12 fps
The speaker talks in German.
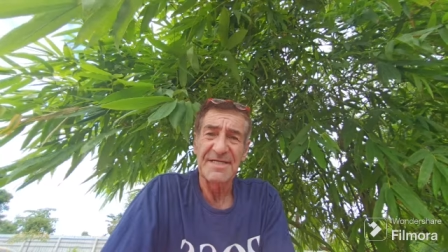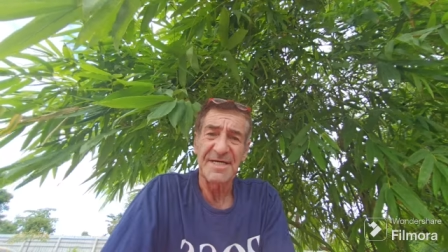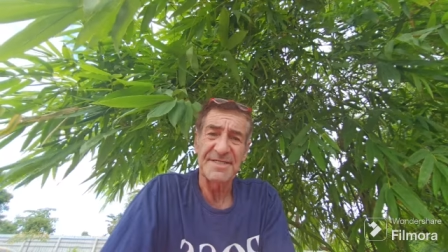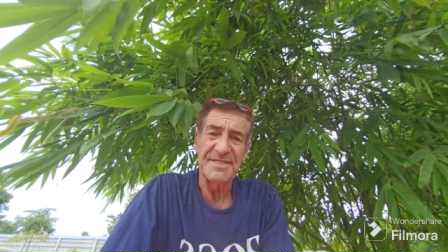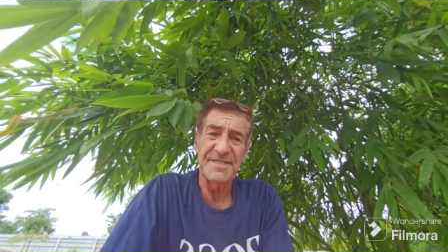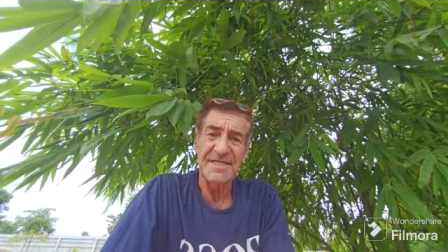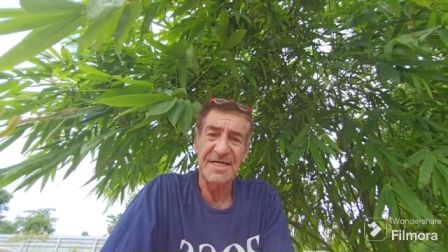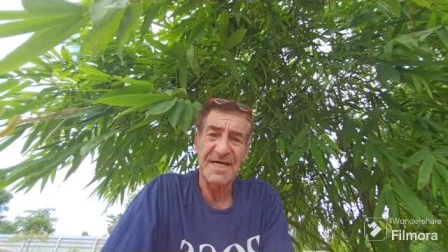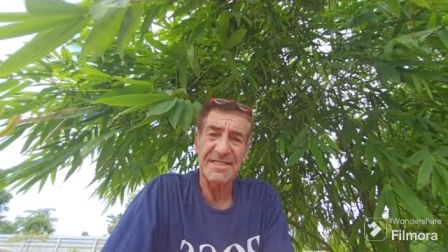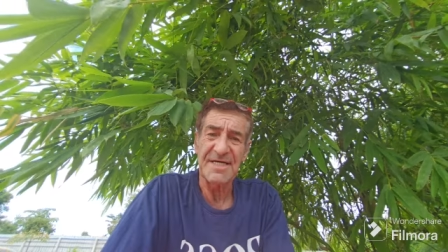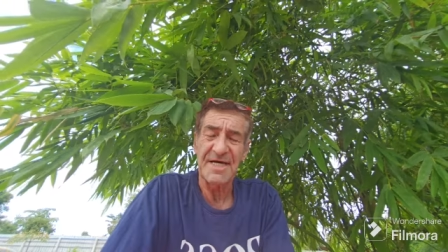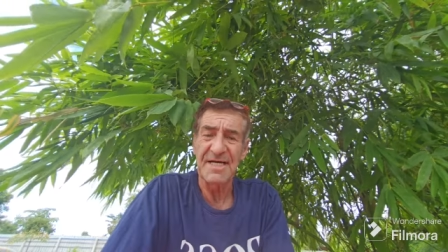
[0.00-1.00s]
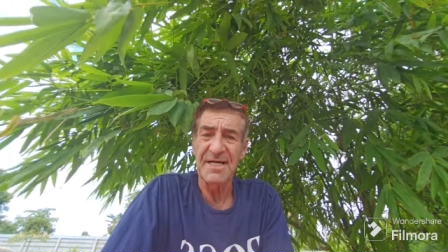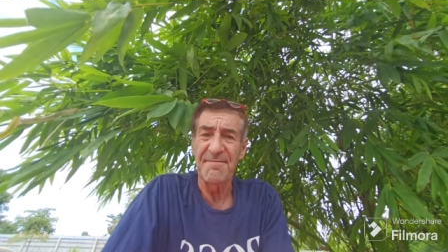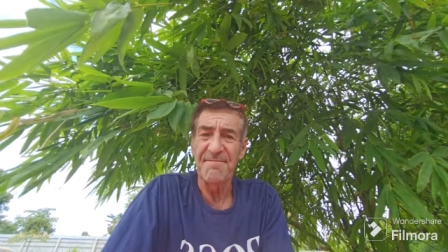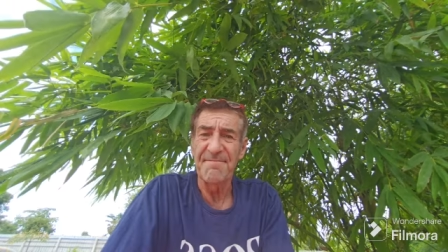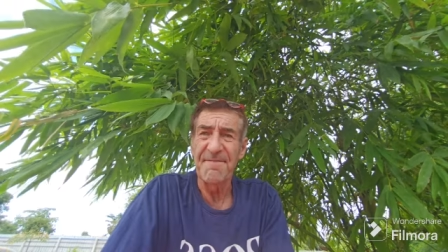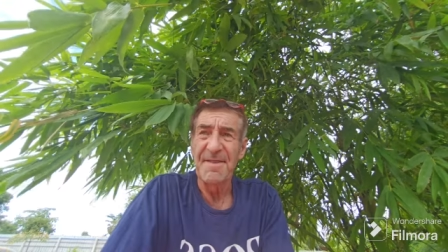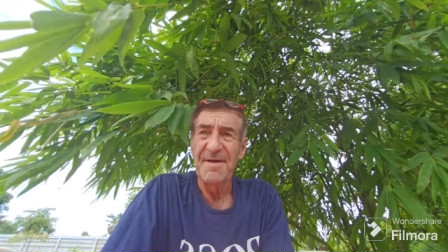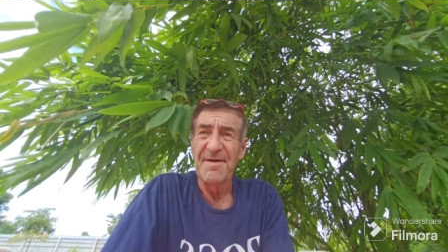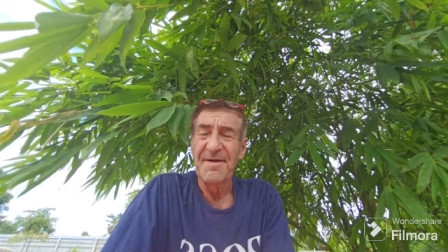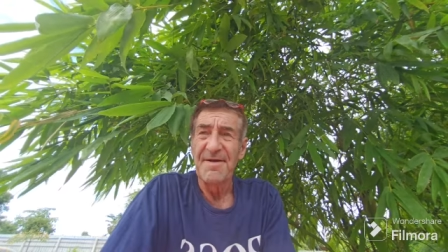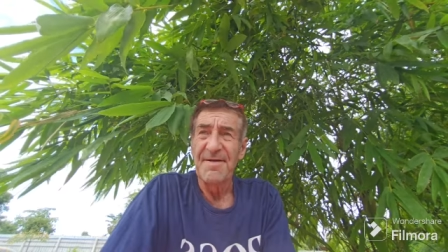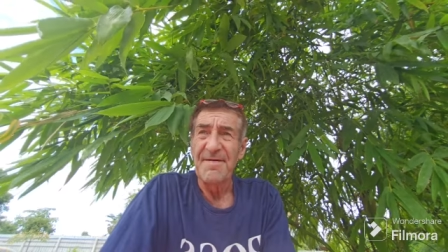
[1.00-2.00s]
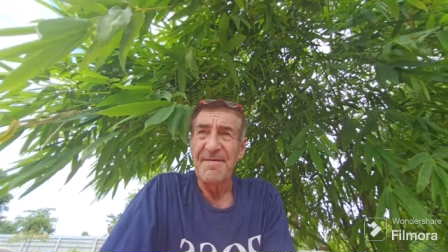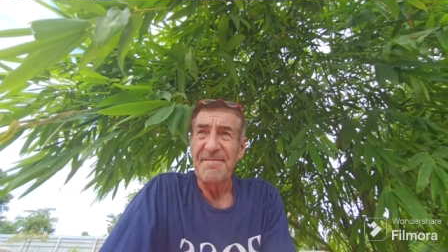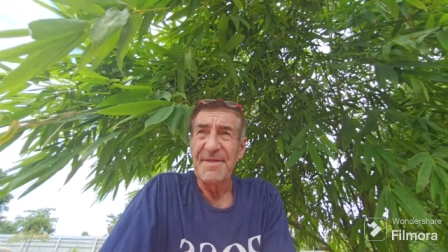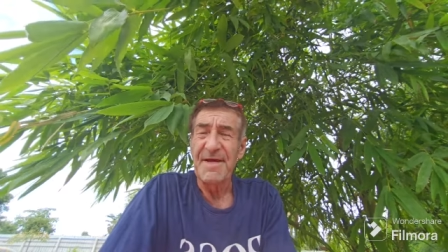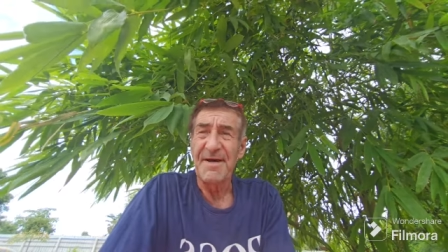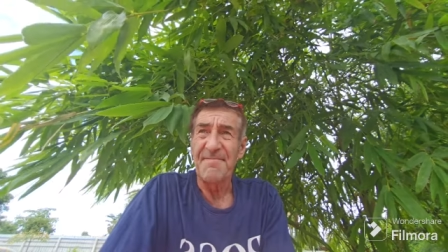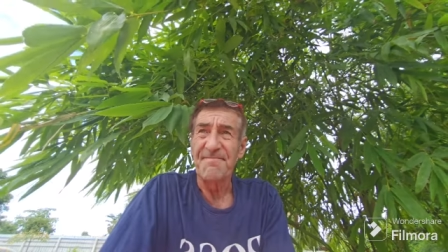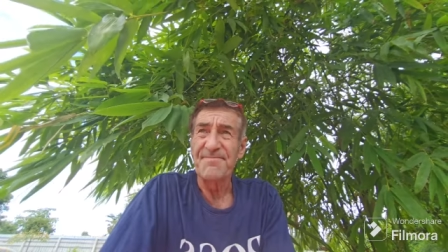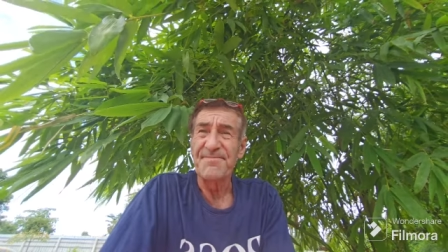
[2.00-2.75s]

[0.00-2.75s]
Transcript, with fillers: Das sind die Nachteile. Ja,